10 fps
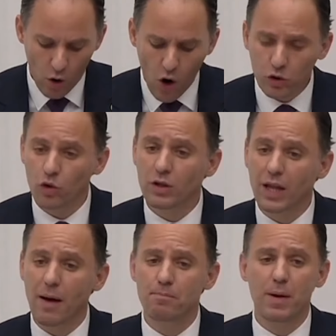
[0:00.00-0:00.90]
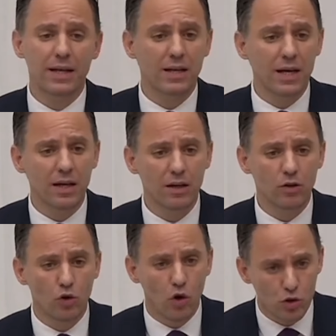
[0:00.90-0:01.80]
O günden
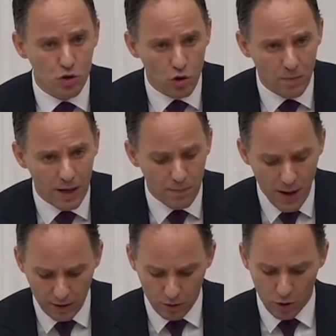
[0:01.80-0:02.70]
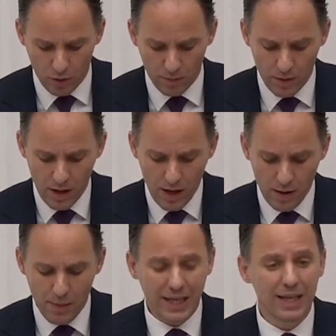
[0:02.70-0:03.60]
beri görüşülmeyi bekliyor.
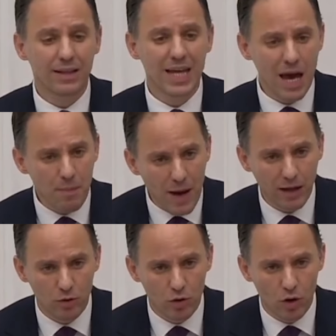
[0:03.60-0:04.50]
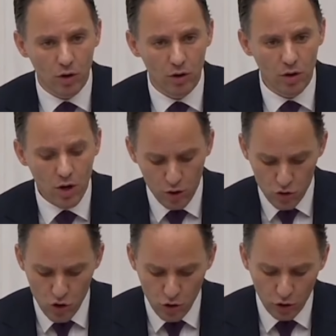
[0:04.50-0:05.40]
Peki niye bekliyor?
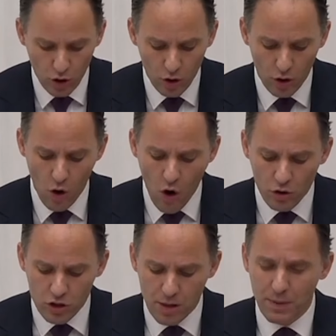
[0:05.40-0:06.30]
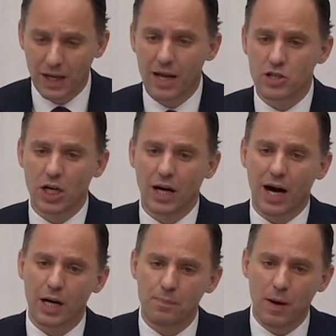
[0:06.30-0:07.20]
Çünkü önce Birleşik
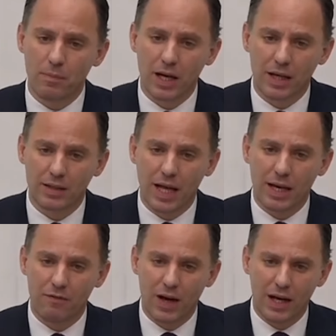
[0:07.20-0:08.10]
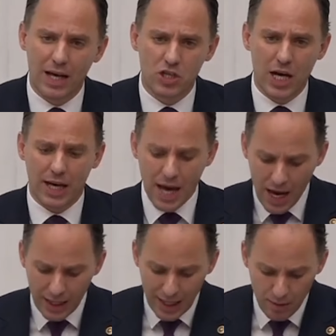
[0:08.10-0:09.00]
Arap Emirlikleri'ne verilecek
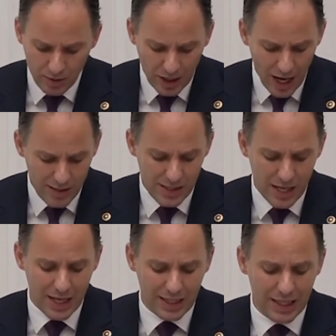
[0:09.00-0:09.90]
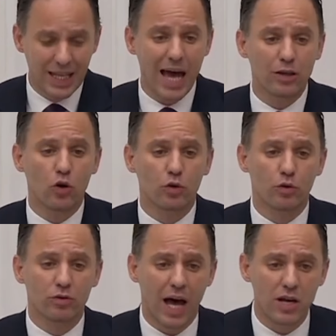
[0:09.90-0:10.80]
imtiyazlara giden
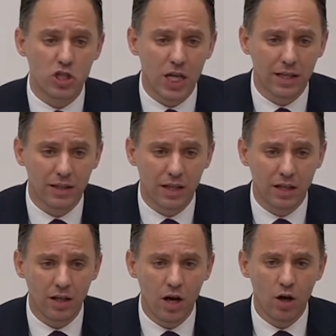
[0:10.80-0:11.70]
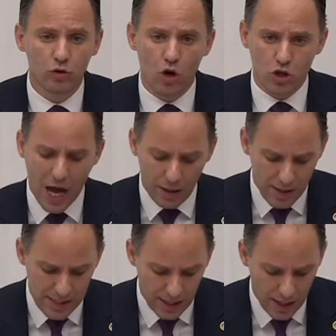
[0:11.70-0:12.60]
yolun taşlarının
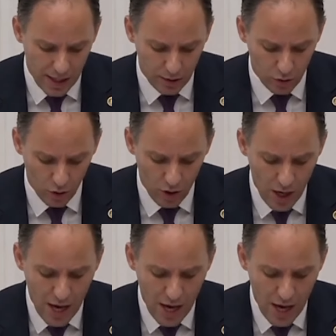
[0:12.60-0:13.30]
döşenmesi gerekiyor.